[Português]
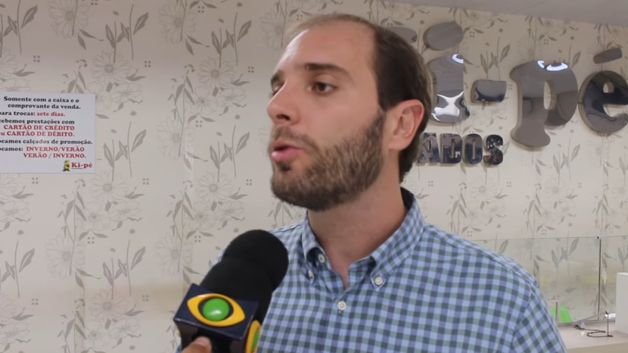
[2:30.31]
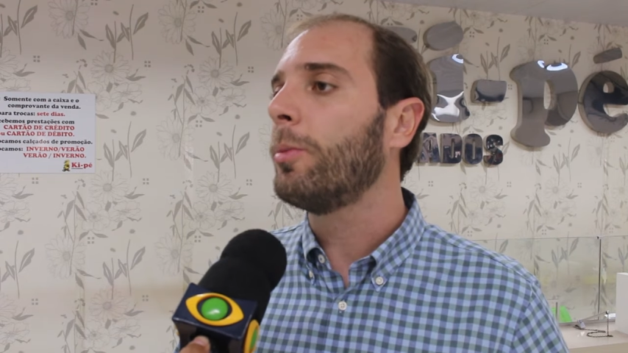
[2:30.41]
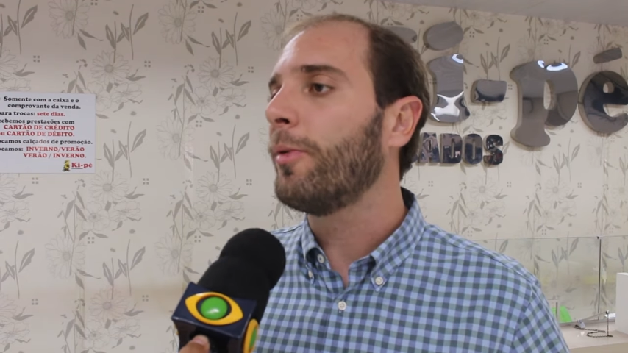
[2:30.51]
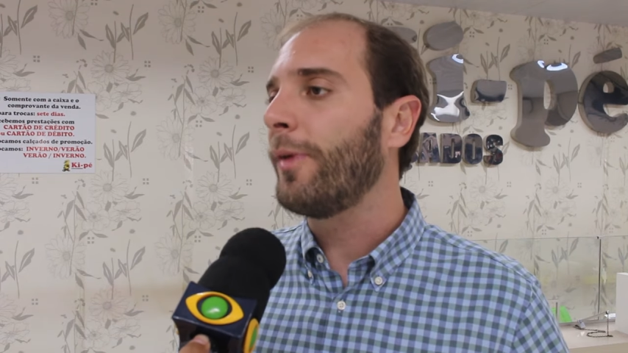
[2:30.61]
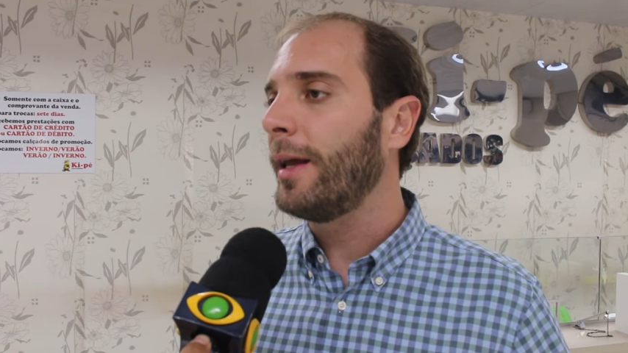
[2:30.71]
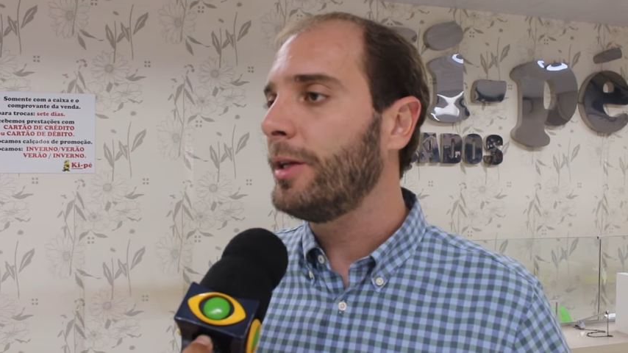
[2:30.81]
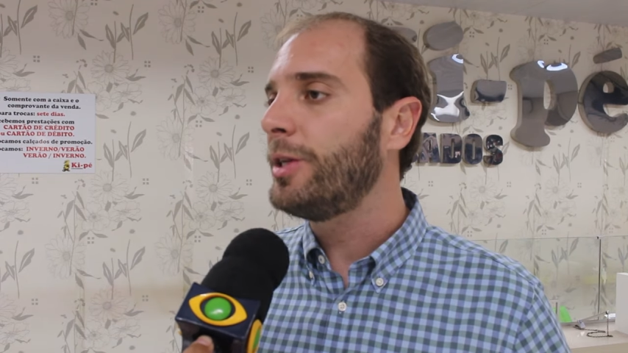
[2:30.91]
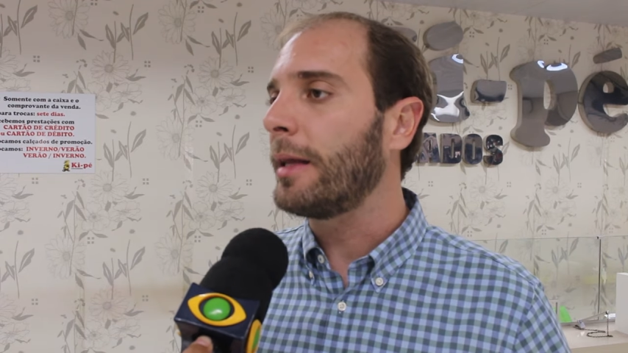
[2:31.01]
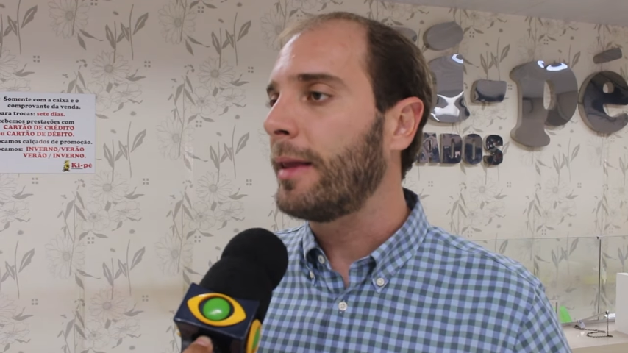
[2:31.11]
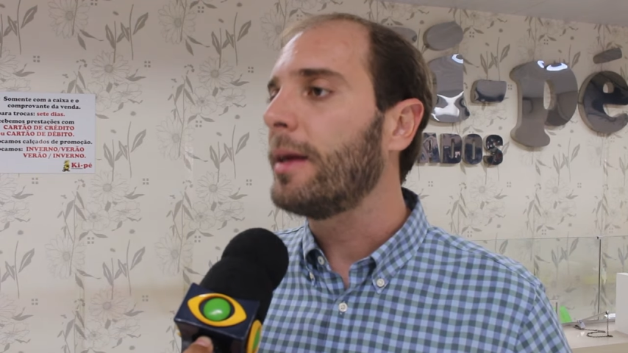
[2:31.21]
como eu falei, a gente
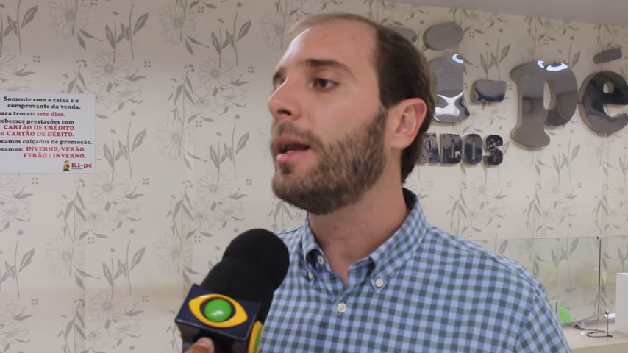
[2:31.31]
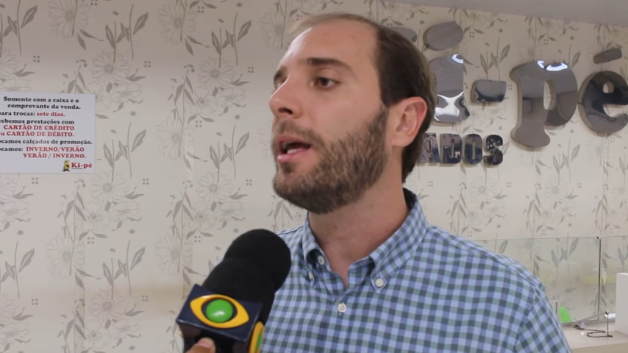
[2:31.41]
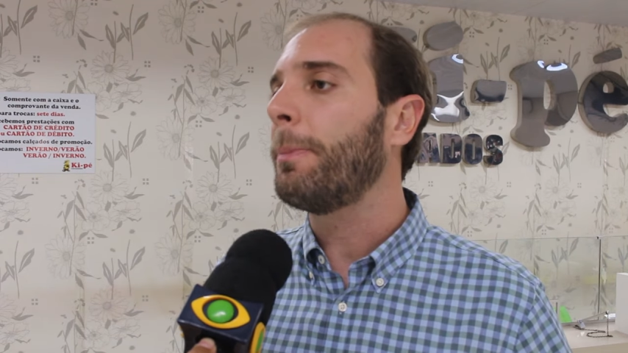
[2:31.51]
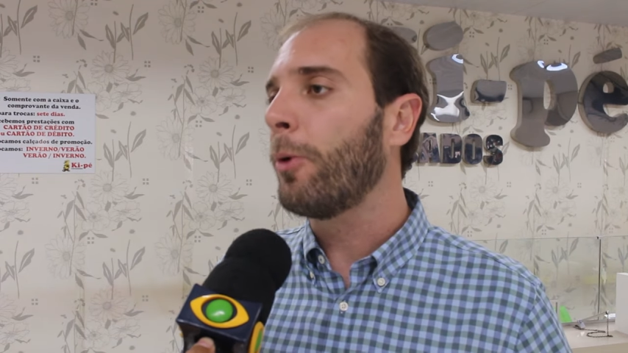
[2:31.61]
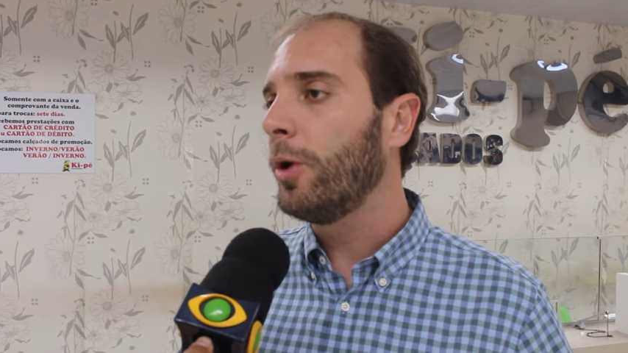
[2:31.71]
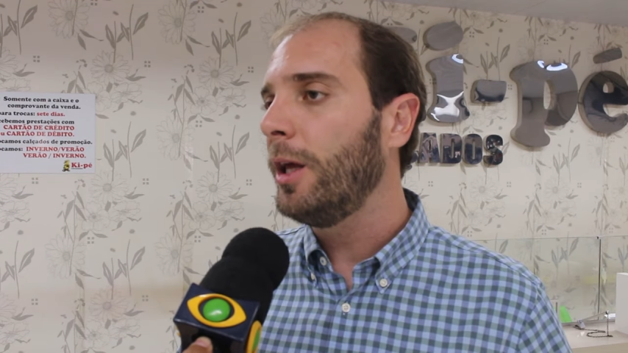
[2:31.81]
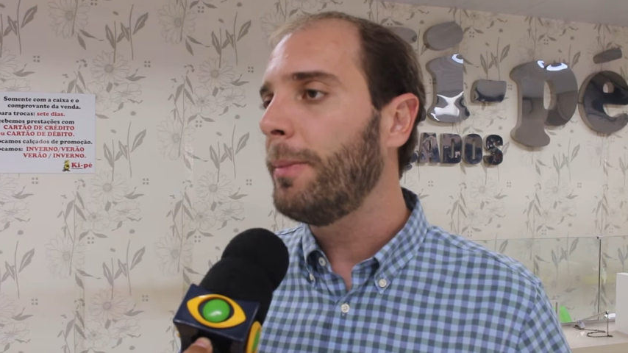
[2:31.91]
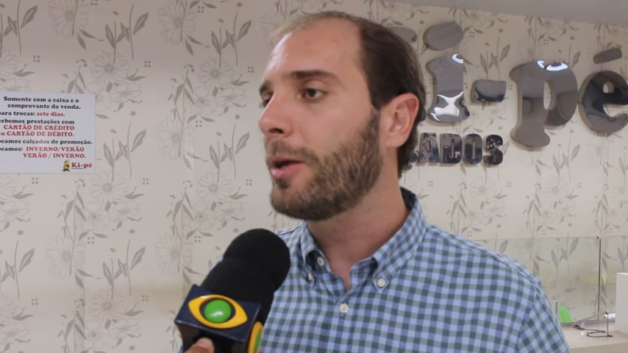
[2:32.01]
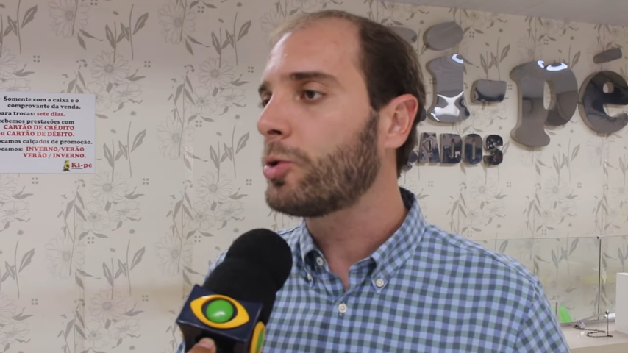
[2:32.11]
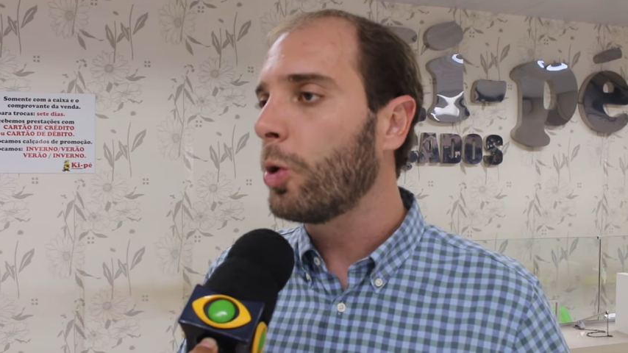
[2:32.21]
já tem a lei que
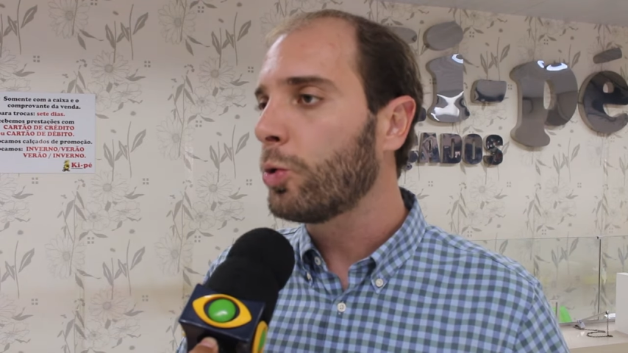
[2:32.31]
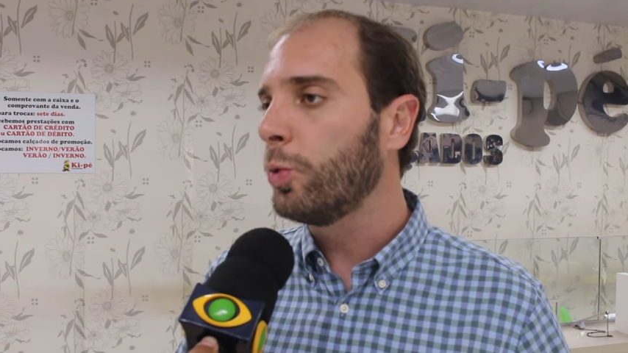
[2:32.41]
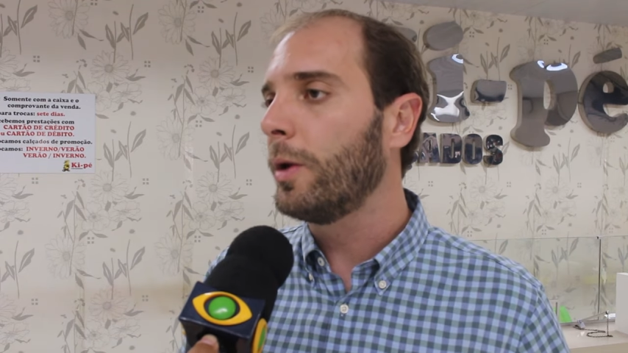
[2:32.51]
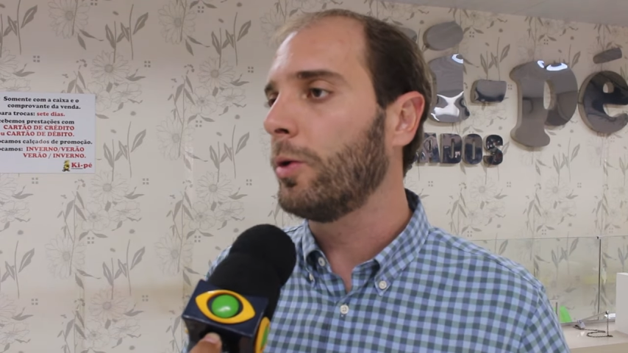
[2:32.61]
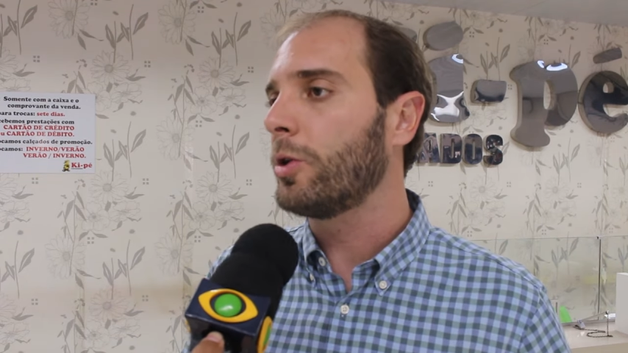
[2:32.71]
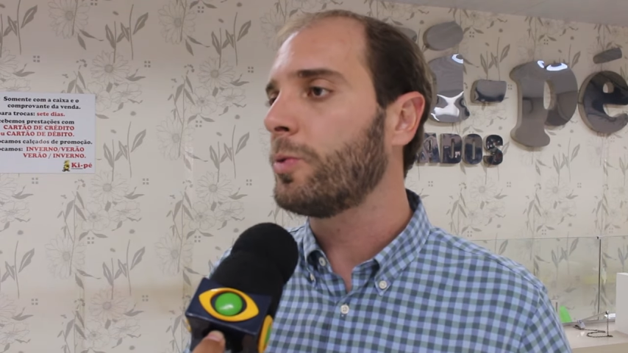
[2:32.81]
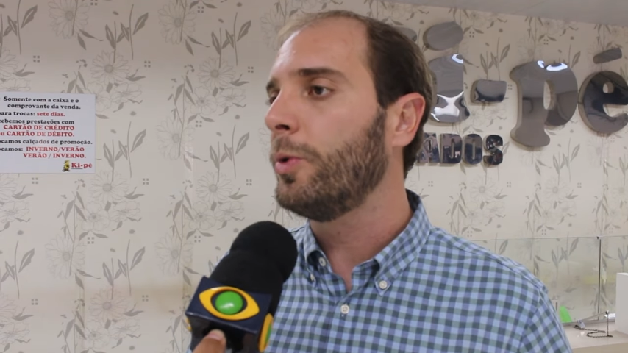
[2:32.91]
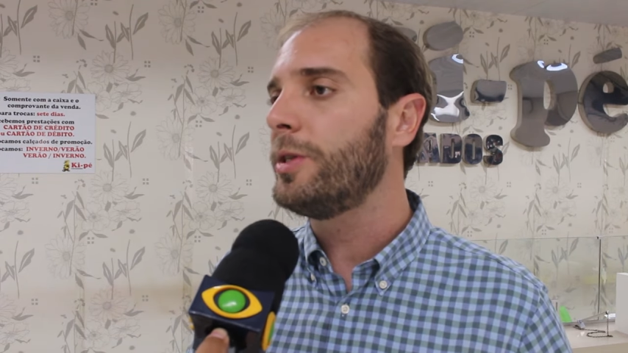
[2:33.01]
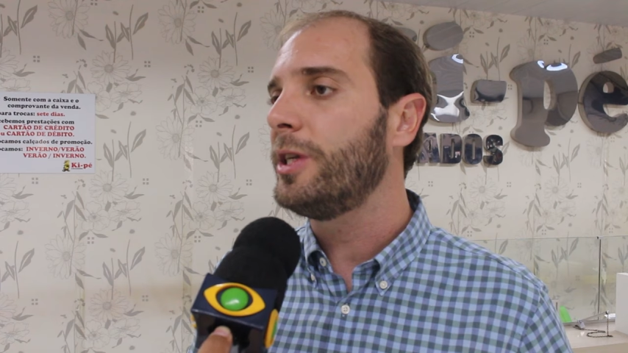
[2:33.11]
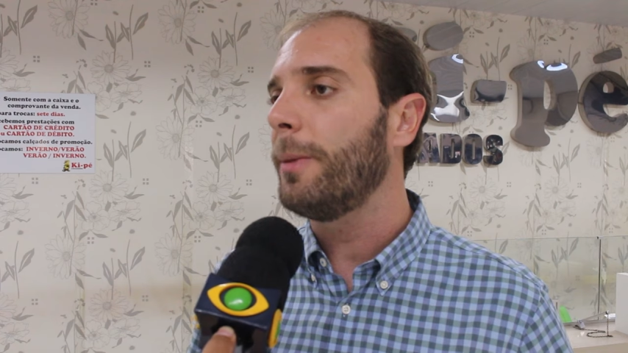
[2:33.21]
proíbe a soltura no nosso
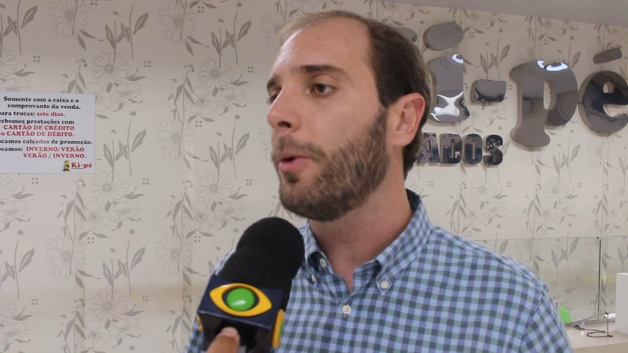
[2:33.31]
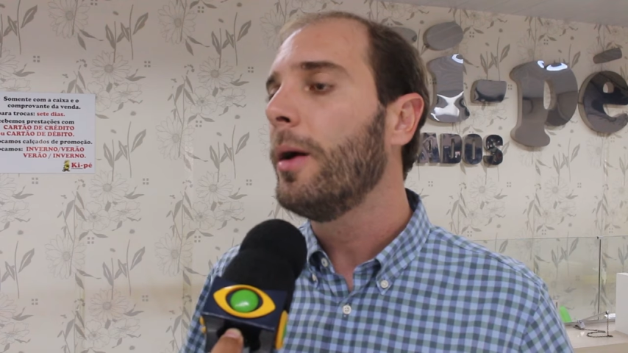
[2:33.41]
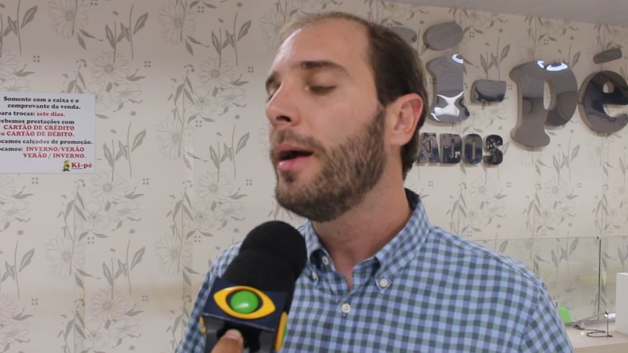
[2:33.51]
município